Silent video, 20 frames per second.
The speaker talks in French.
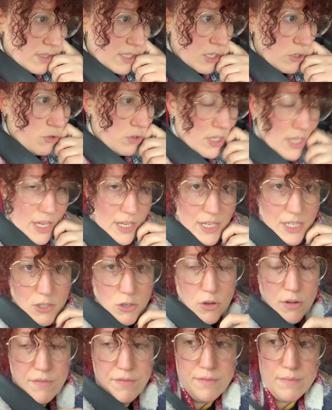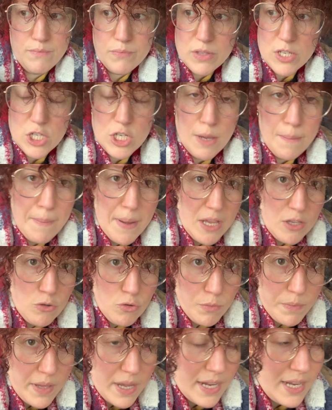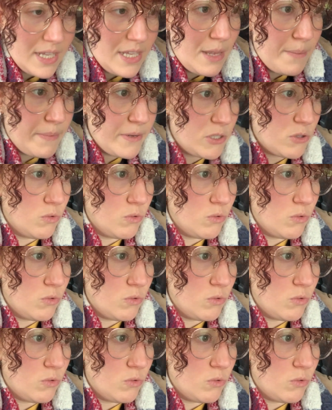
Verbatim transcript: c'est une catastrophe. J'ai pas tout bien regardé parce